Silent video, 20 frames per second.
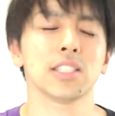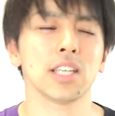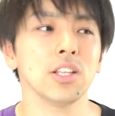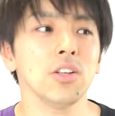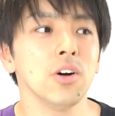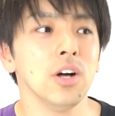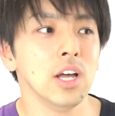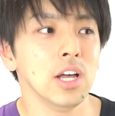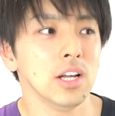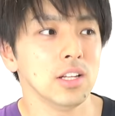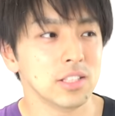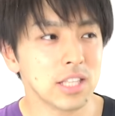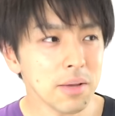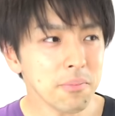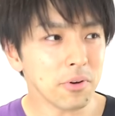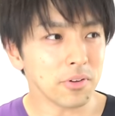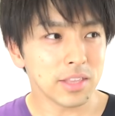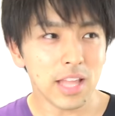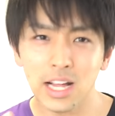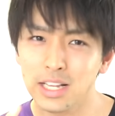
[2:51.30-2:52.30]
すけどで
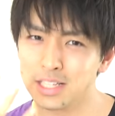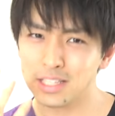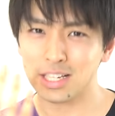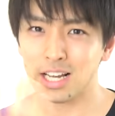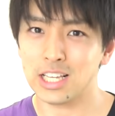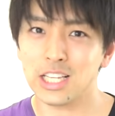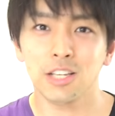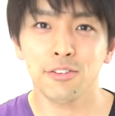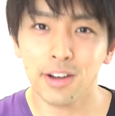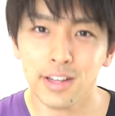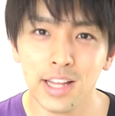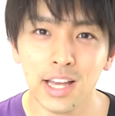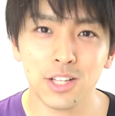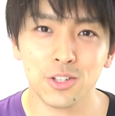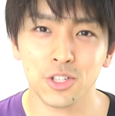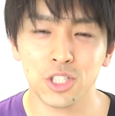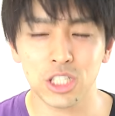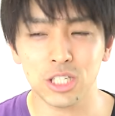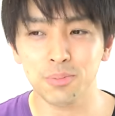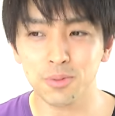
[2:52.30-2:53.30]
も何か言わない
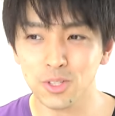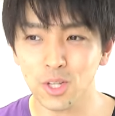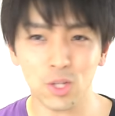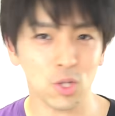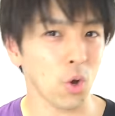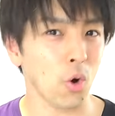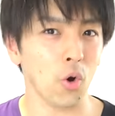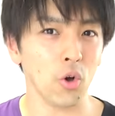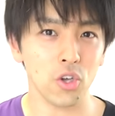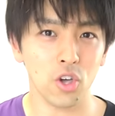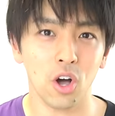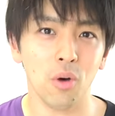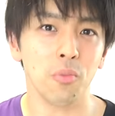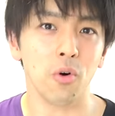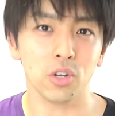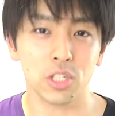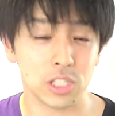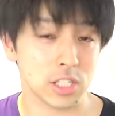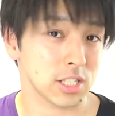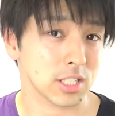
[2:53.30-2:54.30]
と自分の動揺
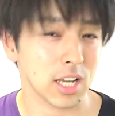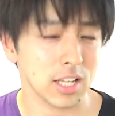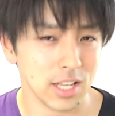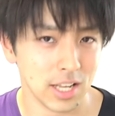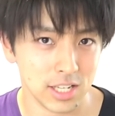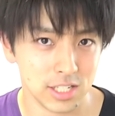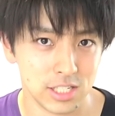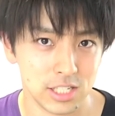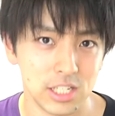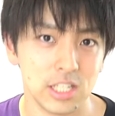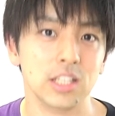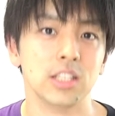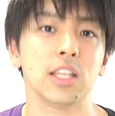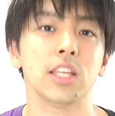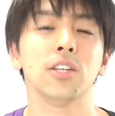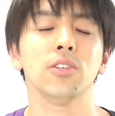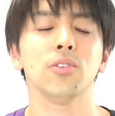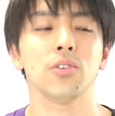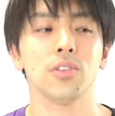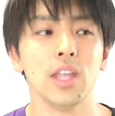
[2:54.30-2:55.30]
も落ち着かないしって
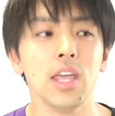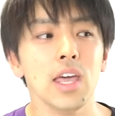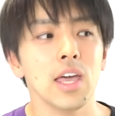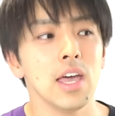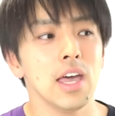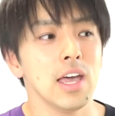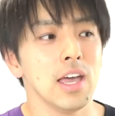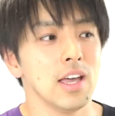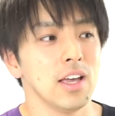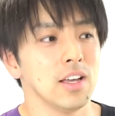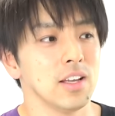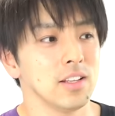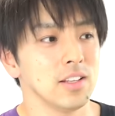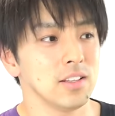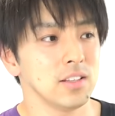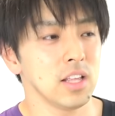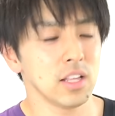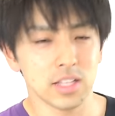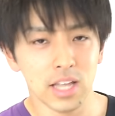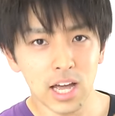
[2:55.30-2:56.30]
いうので、
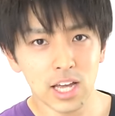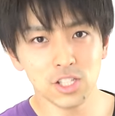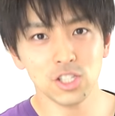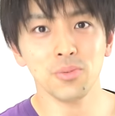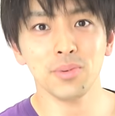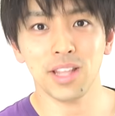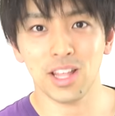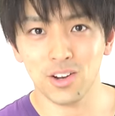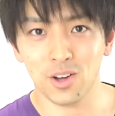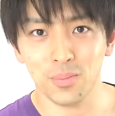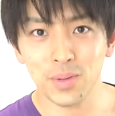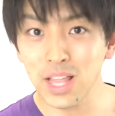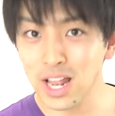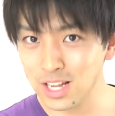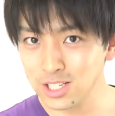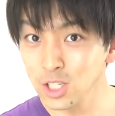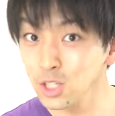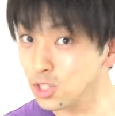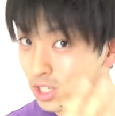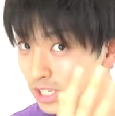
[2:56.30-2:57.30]
ね、大丈夫なのみたい
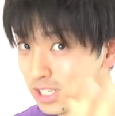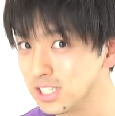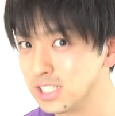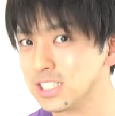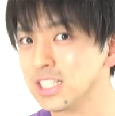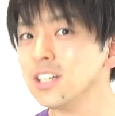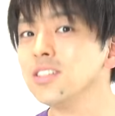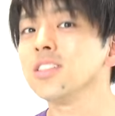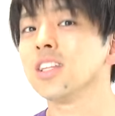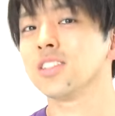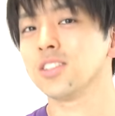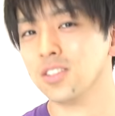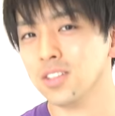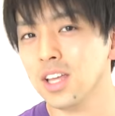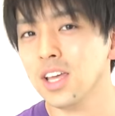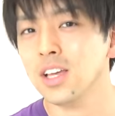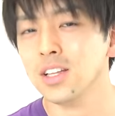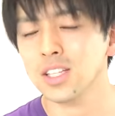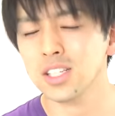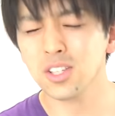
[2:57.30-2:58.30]
なちょっと言っちゃうんですよ
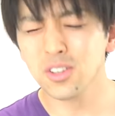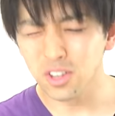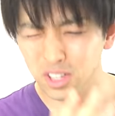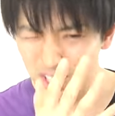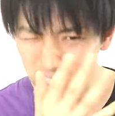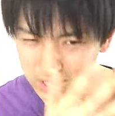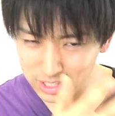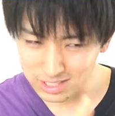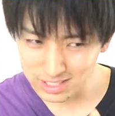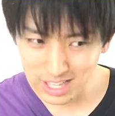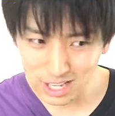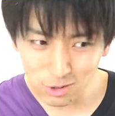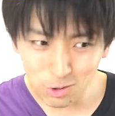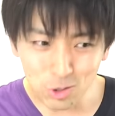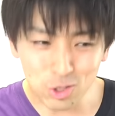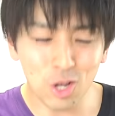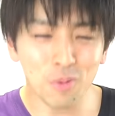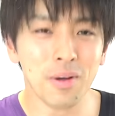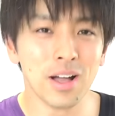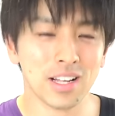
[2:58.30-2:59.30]
ねでそれを言った
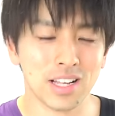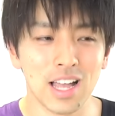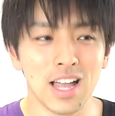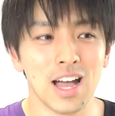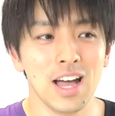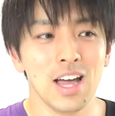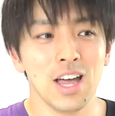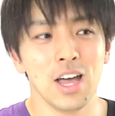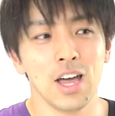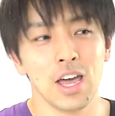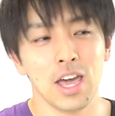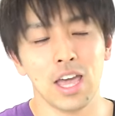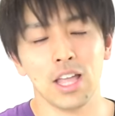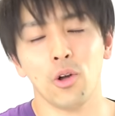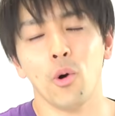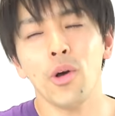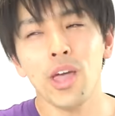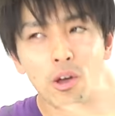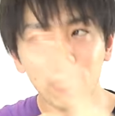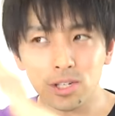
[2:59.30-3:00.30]
言葉が
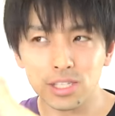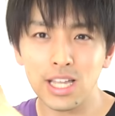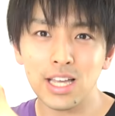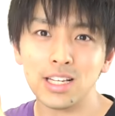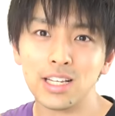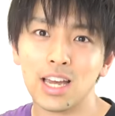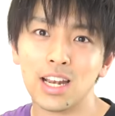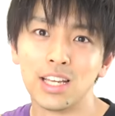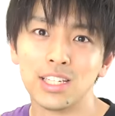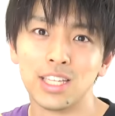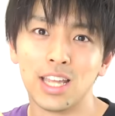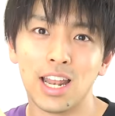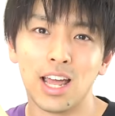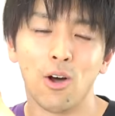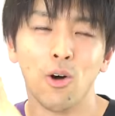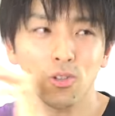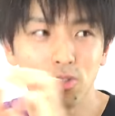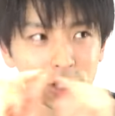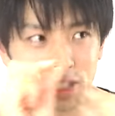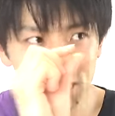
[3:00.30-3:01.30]
えー、親御さんからしたら
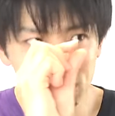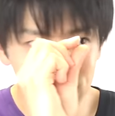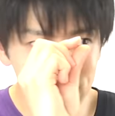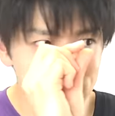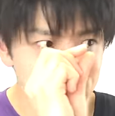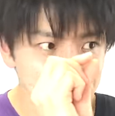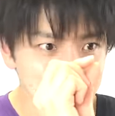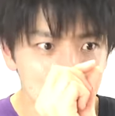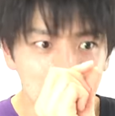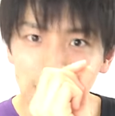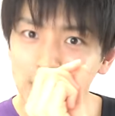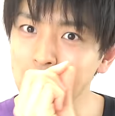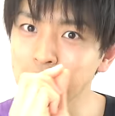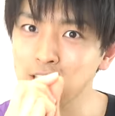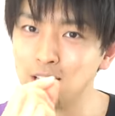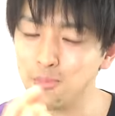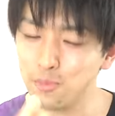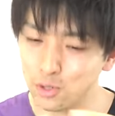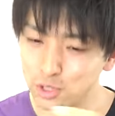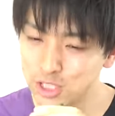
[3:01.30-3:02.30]
本当にちっちゃいなん
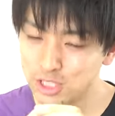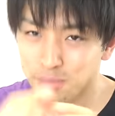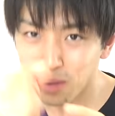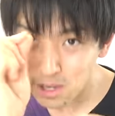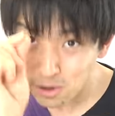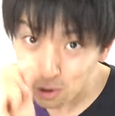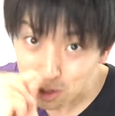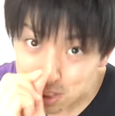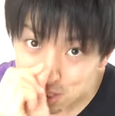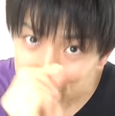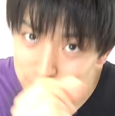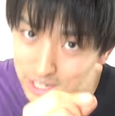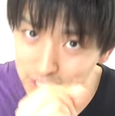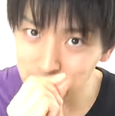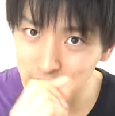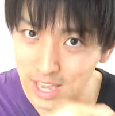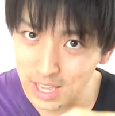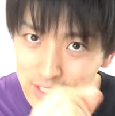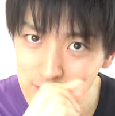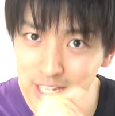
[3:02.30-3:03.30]
かもう爪楊枝ぐらい
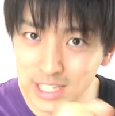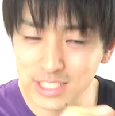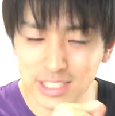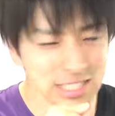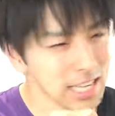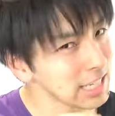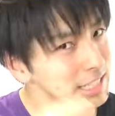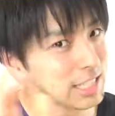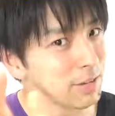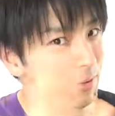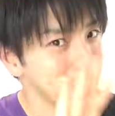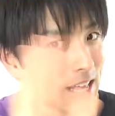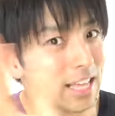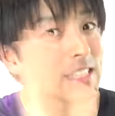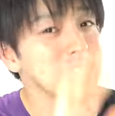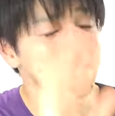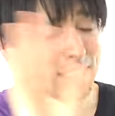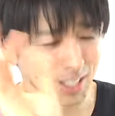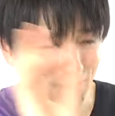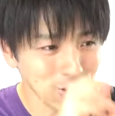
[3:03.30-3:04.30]
で刺してもない
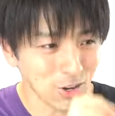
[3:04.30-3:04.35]
んですけ